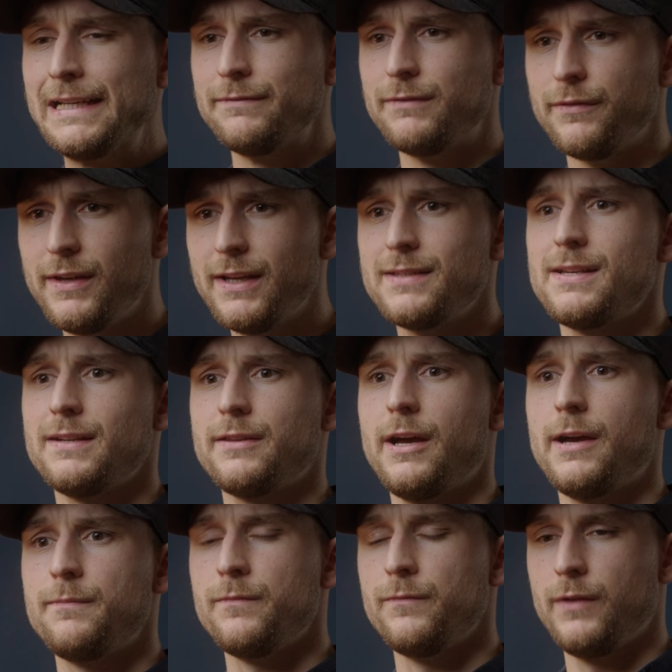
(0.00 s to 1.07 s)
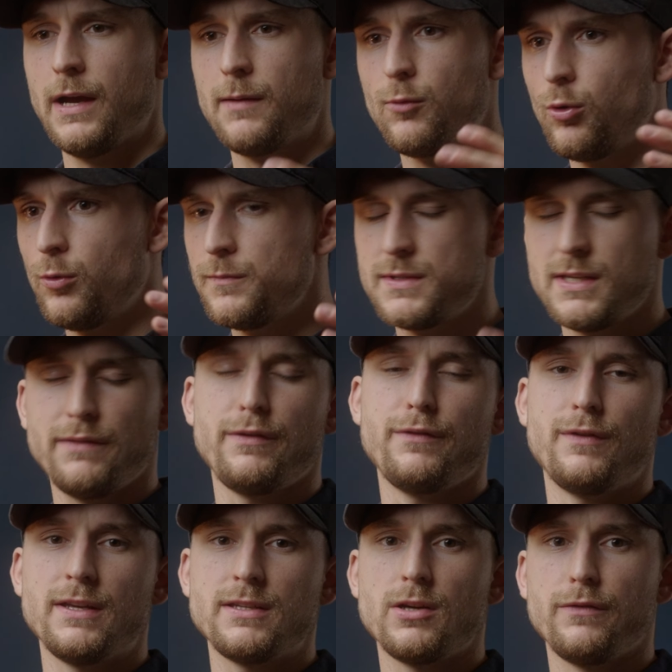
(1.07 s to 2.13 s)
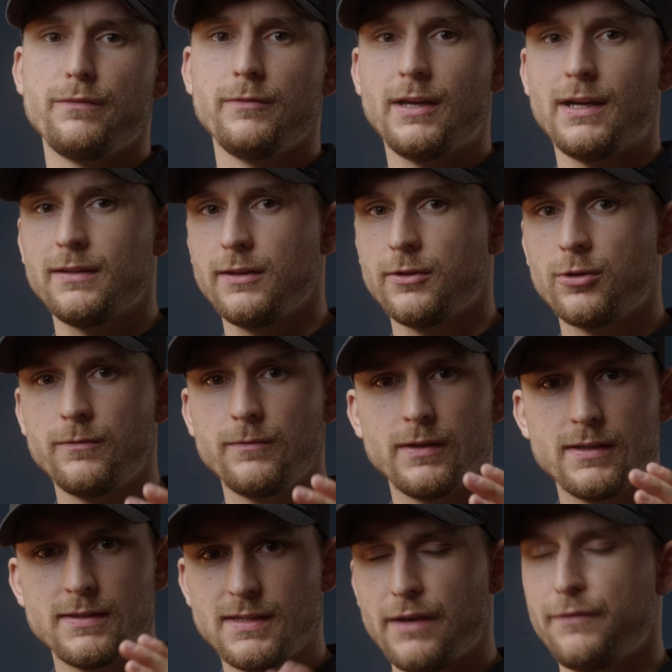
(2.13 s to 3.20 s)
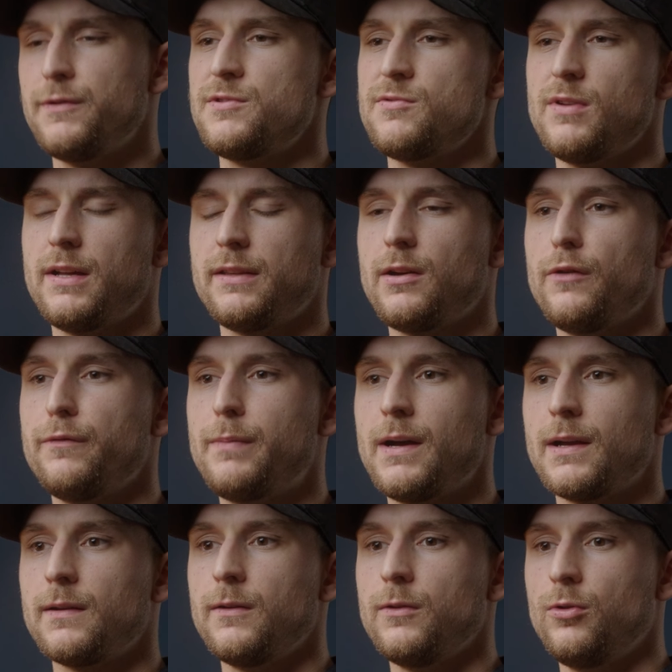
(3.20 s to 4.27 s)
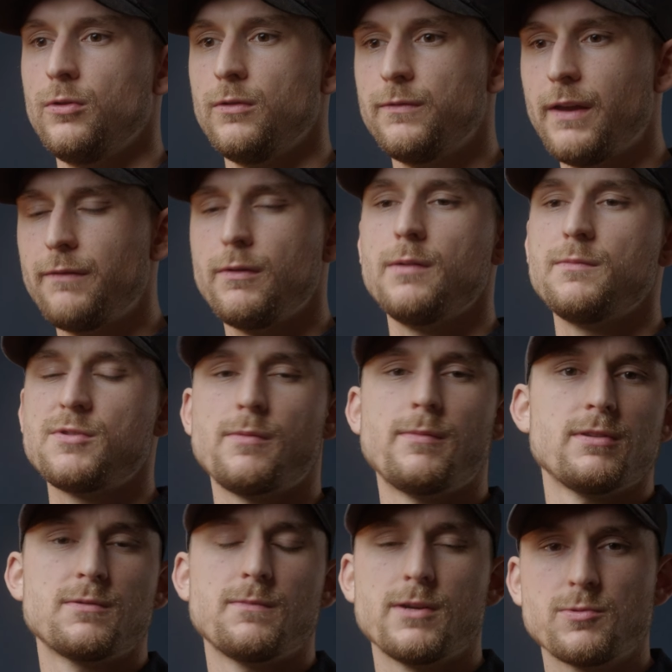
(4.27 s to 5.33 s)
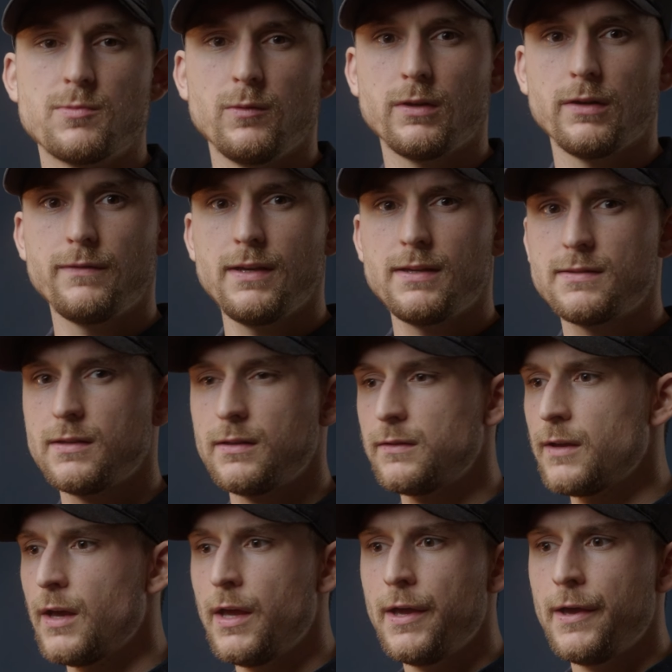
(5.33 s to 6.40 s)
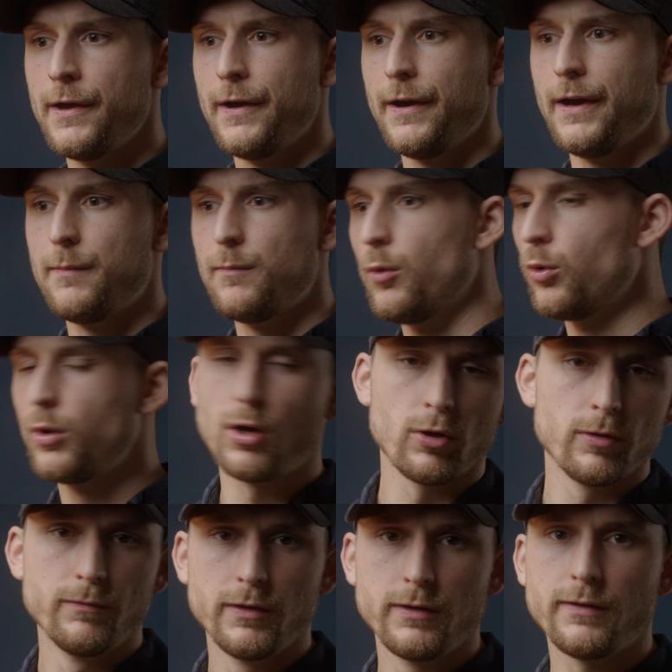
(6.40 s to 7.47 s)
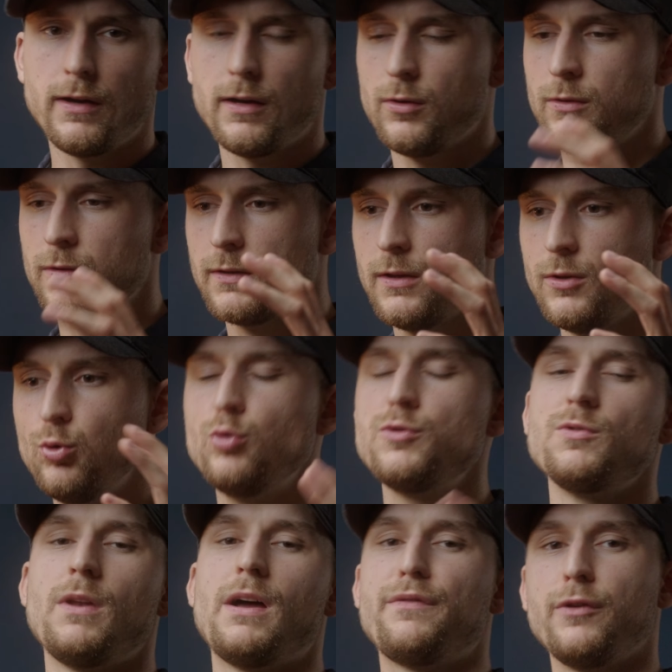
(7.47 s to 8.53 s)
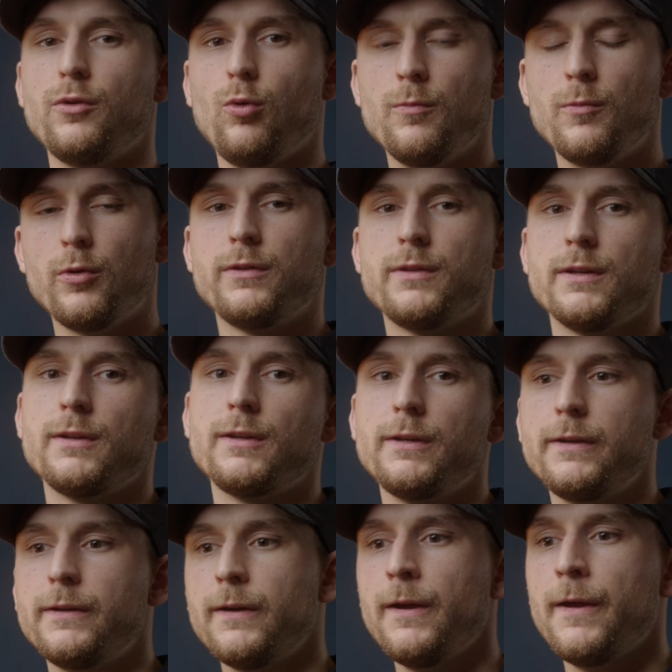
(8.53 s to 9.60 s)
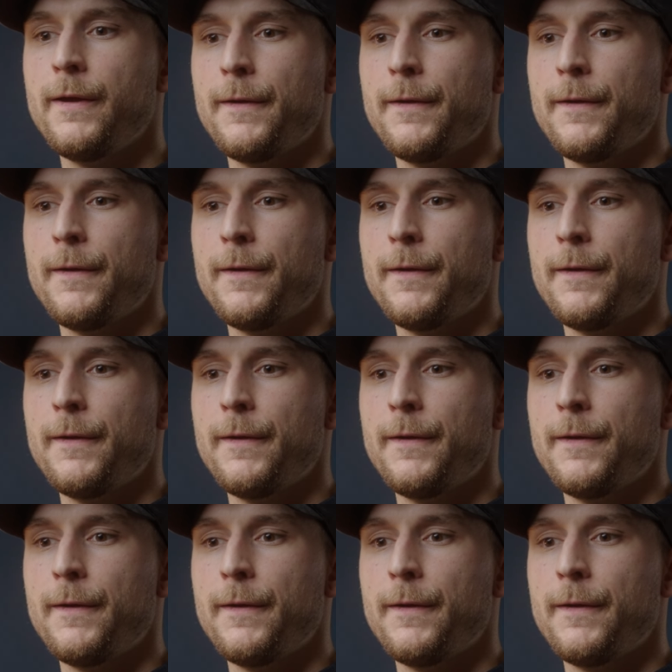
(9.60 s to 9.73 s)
Weil wir gesagt haben, wir haben oben sehr viel Fläche auf dem Dach, da können wir sehr viel Solar drauf packen und wenn wir im Sommer zum Beispiel unterwegs sind ähm, oder auch im Winter und genug Solar von oben runter kriegen,